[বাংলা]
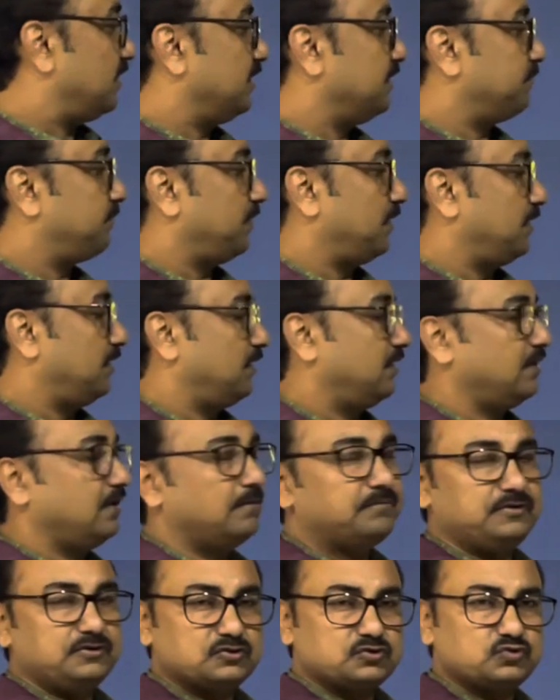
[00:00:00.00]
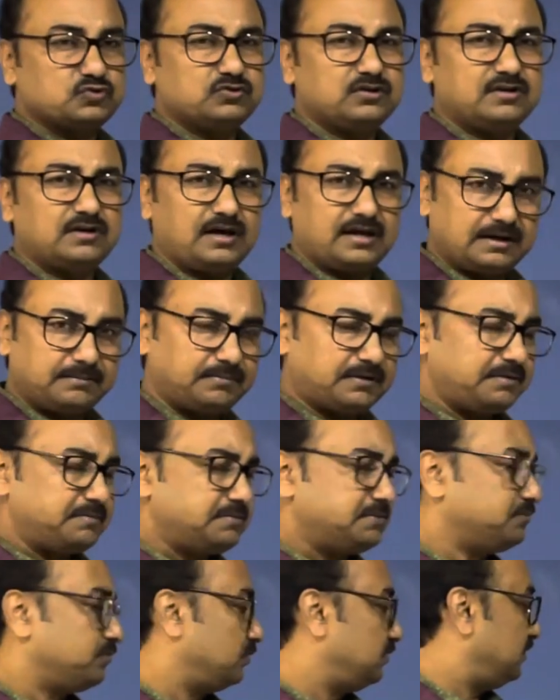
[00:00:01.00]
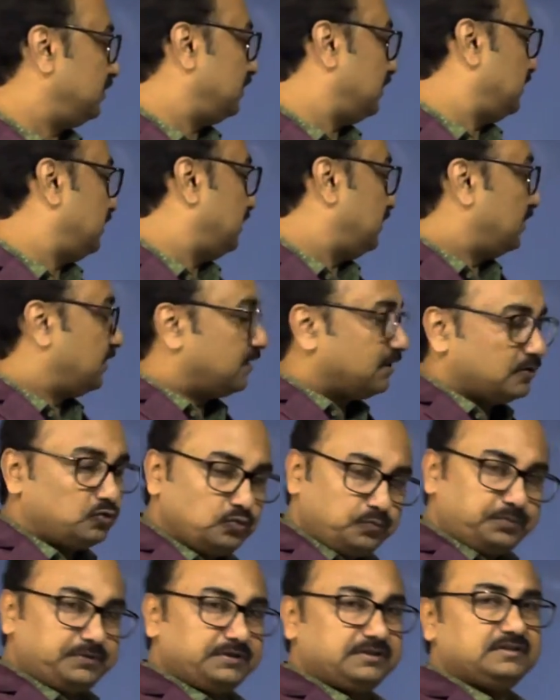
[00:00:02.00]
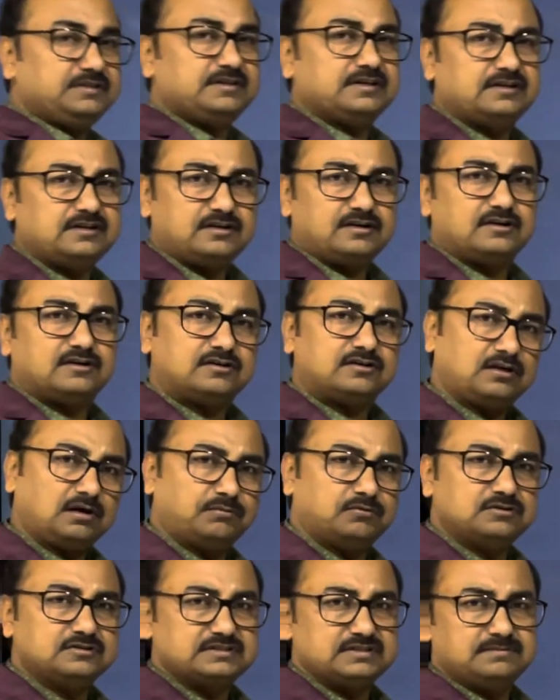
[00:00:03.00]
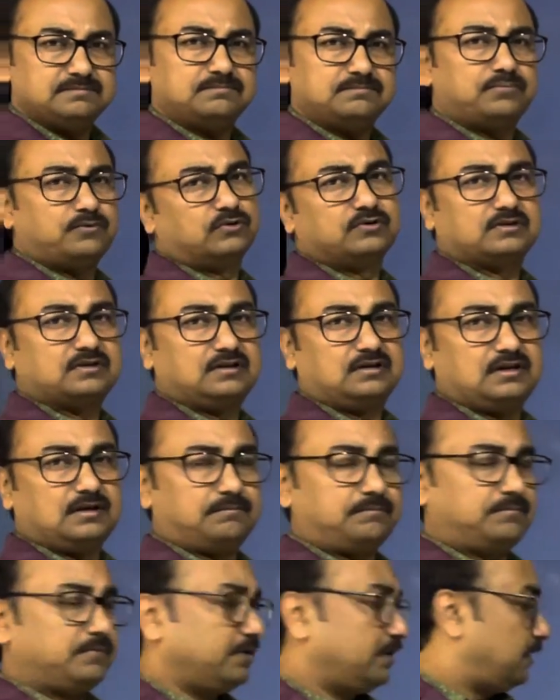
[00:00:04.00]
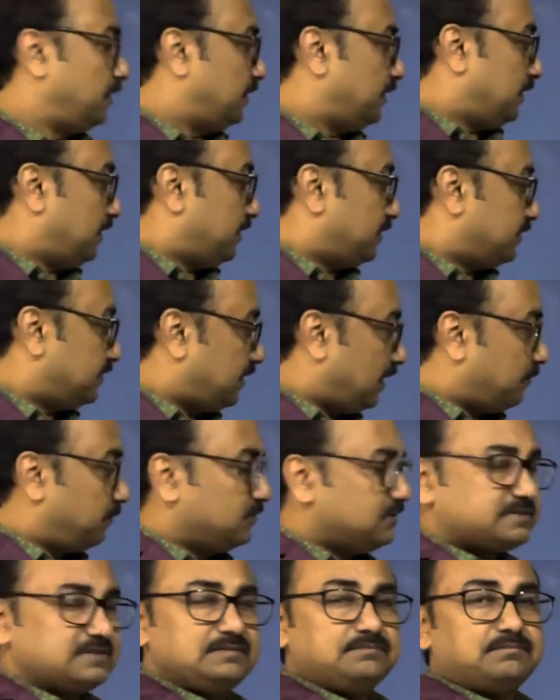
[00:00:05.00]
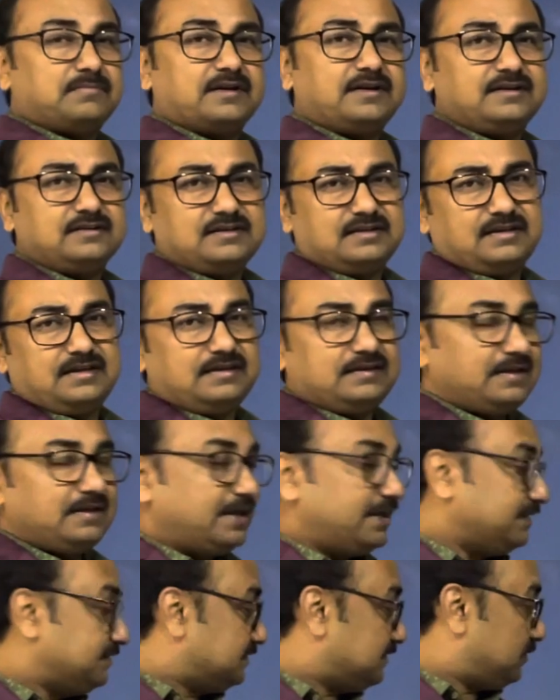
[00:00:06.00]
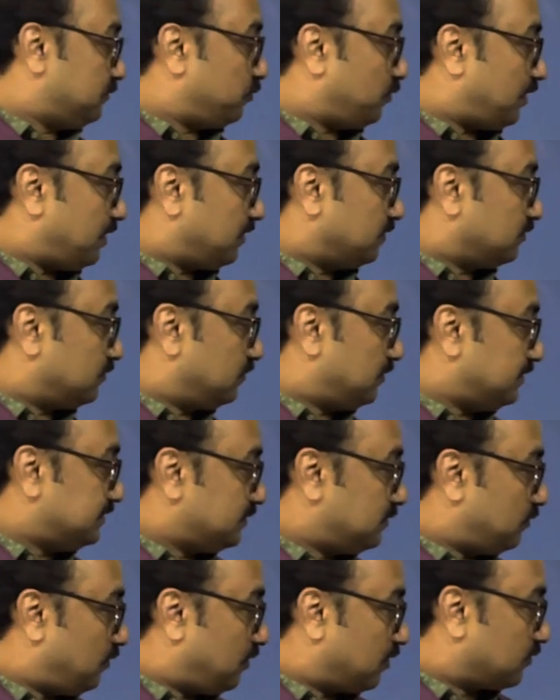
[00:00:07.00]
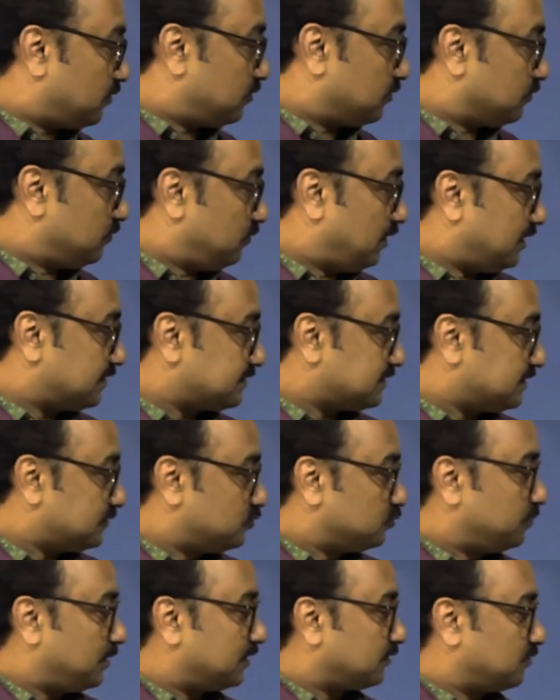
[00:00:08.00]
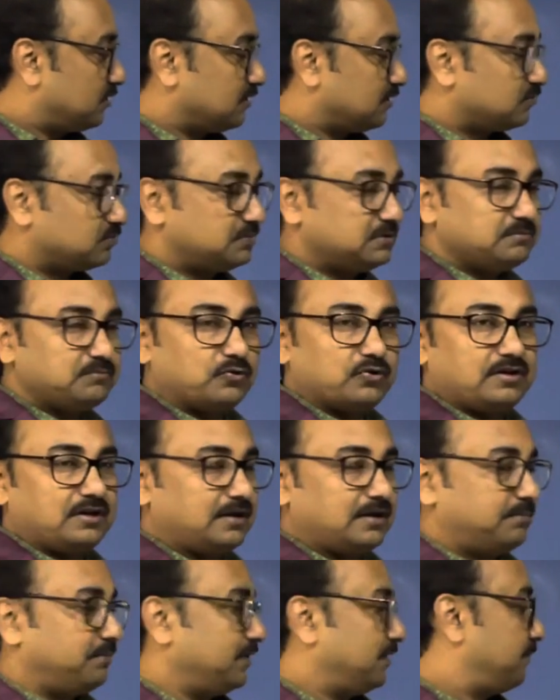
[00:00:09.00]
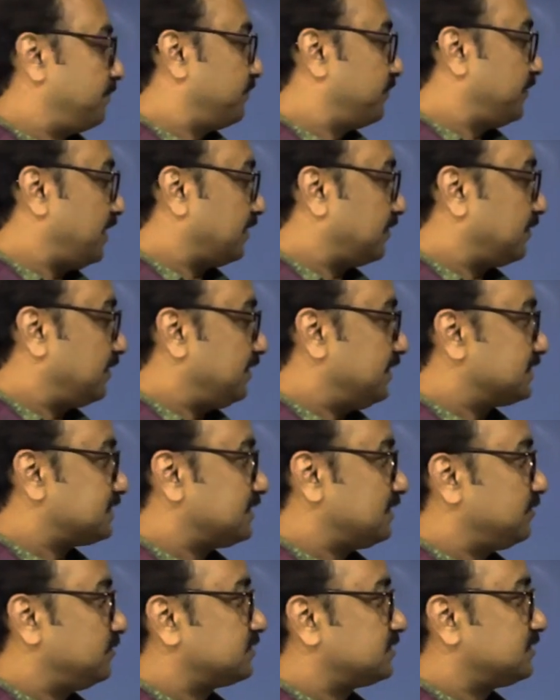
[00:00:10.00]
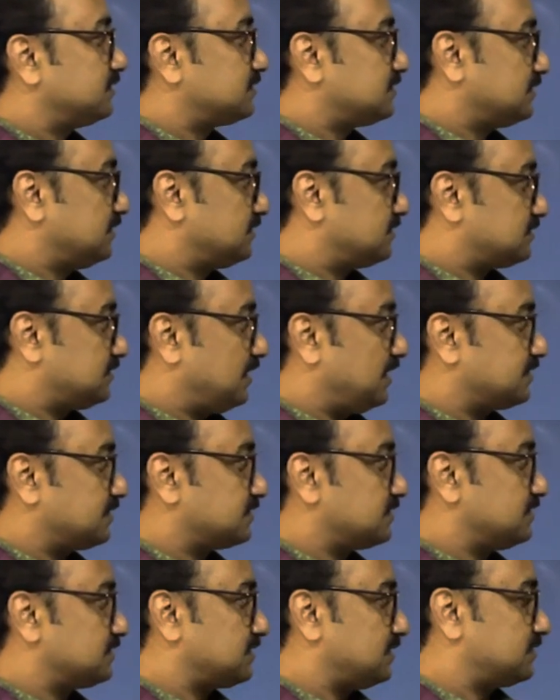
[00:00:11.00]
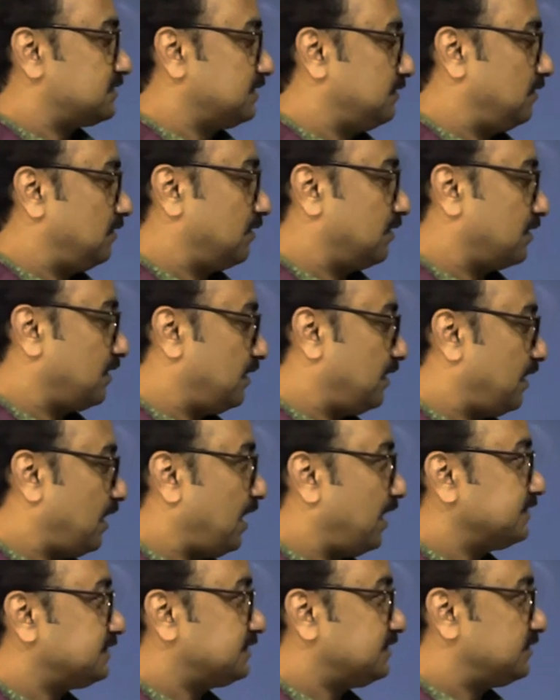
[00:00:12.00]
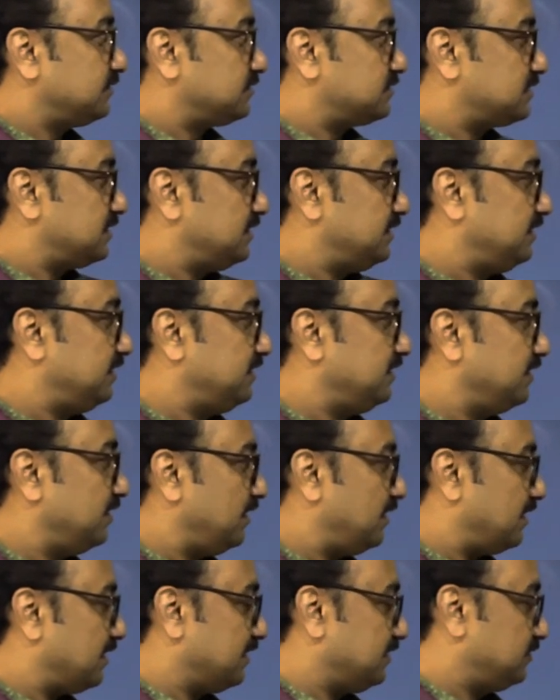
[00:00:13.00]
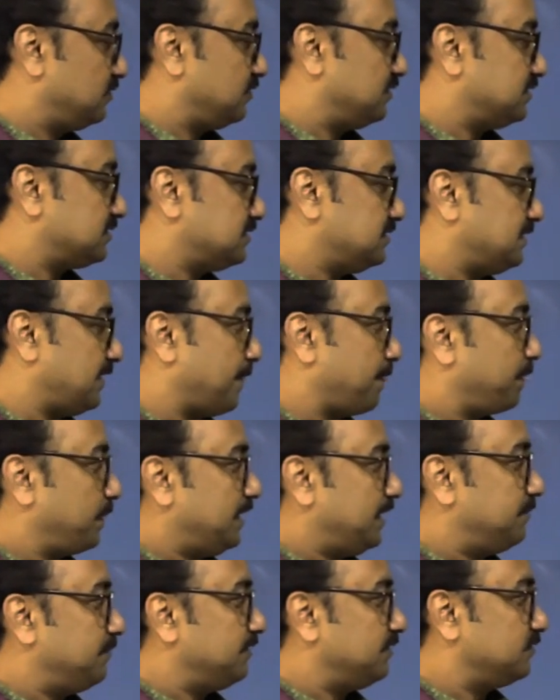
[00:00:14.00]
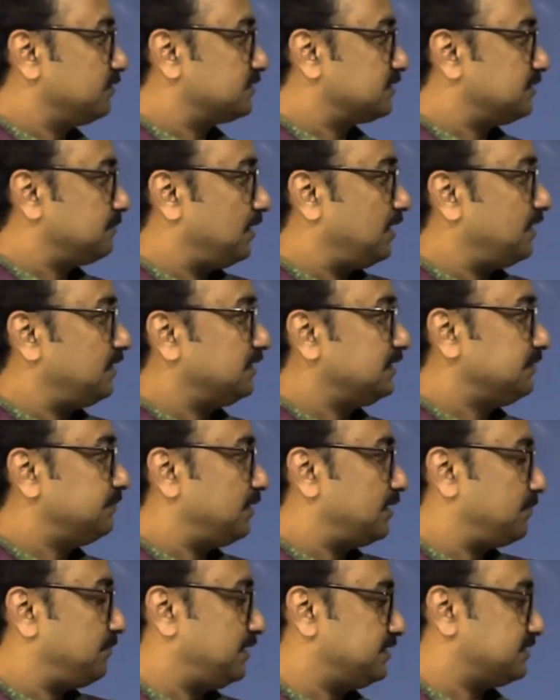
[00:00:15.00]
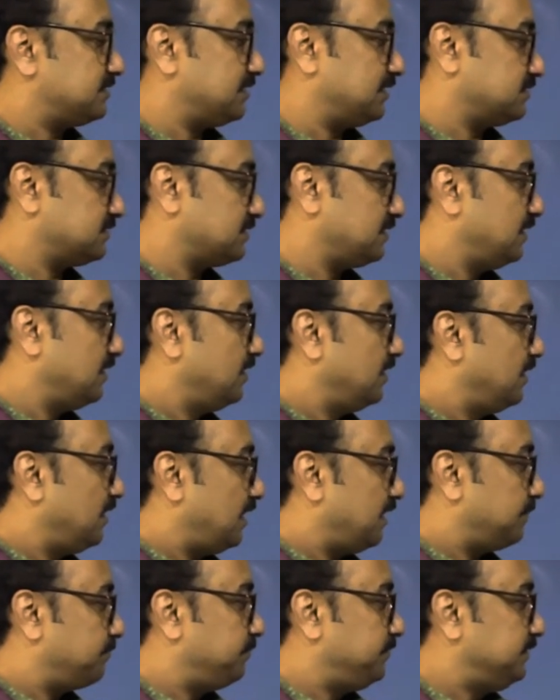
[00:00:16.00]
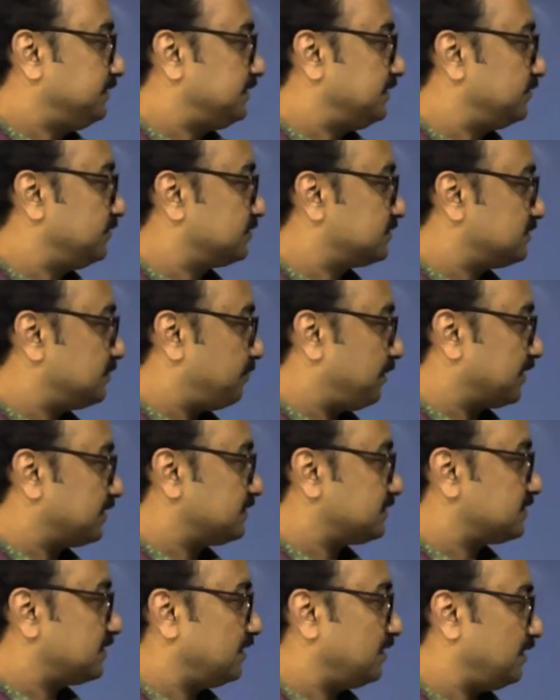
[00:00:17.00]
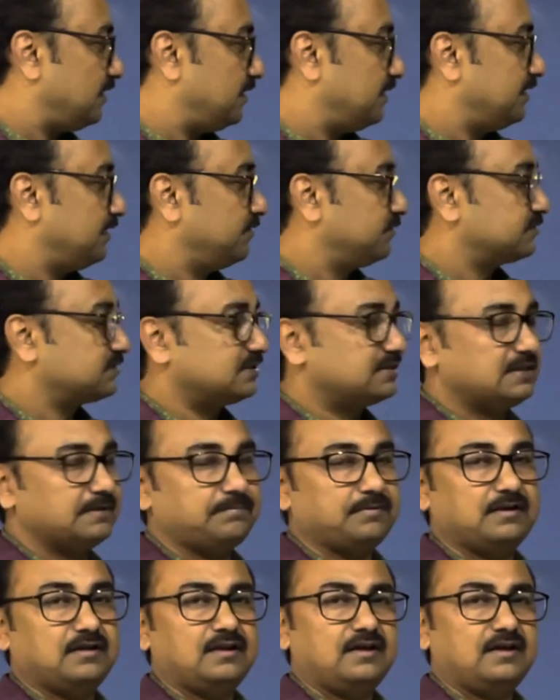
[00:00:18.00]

নেপাল প্রিয় স্টুডেন্ট আরেকবার আমি বলি রুপি দিয়ে ডাবল সিম ফোন কিনলাম ডাবল সিম মানে এই এই যে ওয়ার্ড এই যে অক্ষরগুলো আছে দুবার করে তুমি মনে রাখবে এক এসে হচ্ছে সিয়াসেলস আর শ্রীলঙ্কা আইতে হচ্ছে ইন্ডিয়া আর ইন্দোনেশিয়া এম এ হচ্ছে মালদ্বীপ আর মারিশাস আর পিতে হচ্ছে পাকিস্তান এনে হচ্ছে নেপাল